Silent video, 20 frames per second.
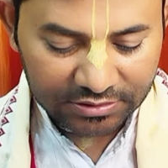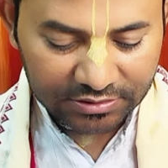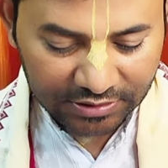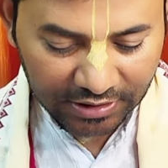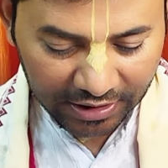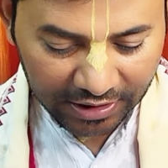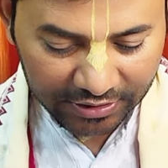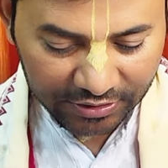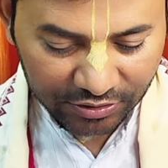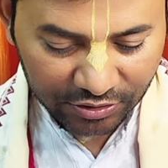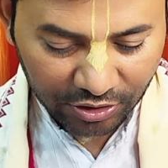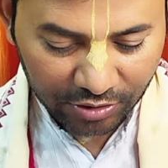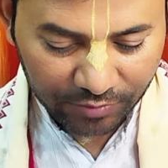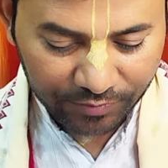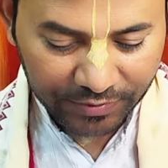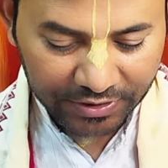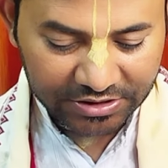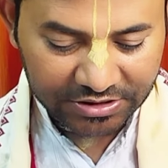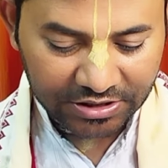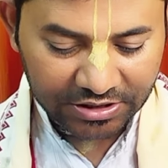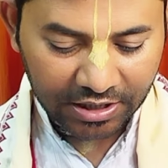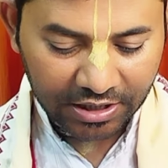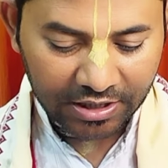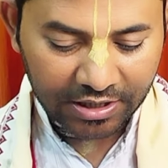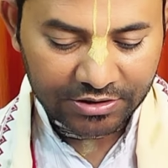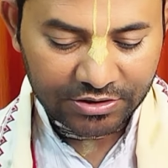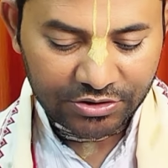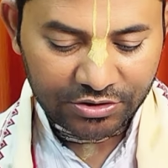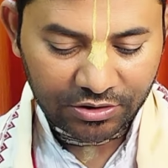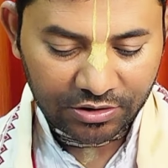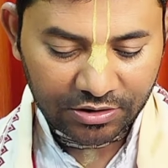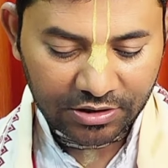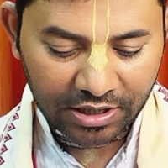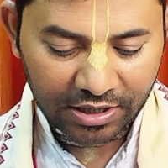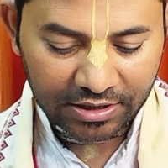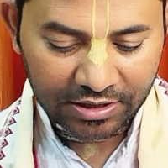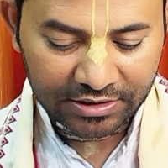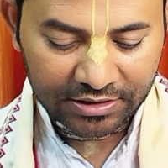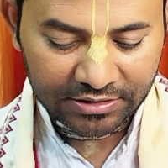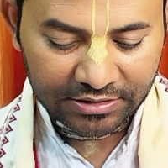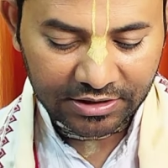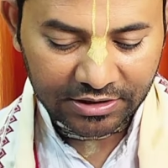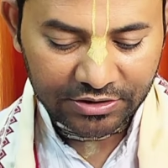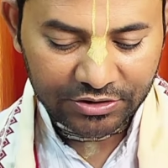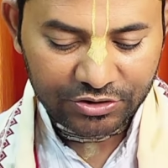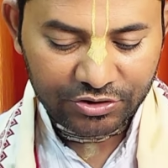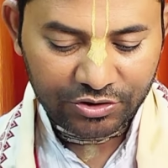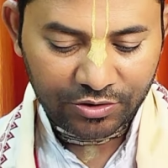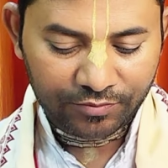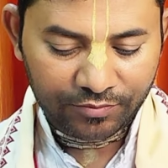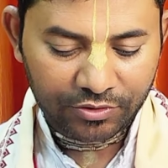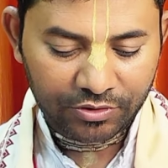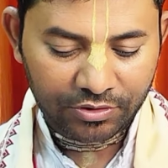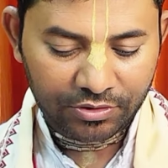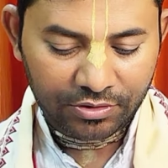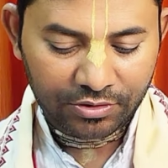দান ধর্মের সাহা সধা ইত্যাদি শব্দ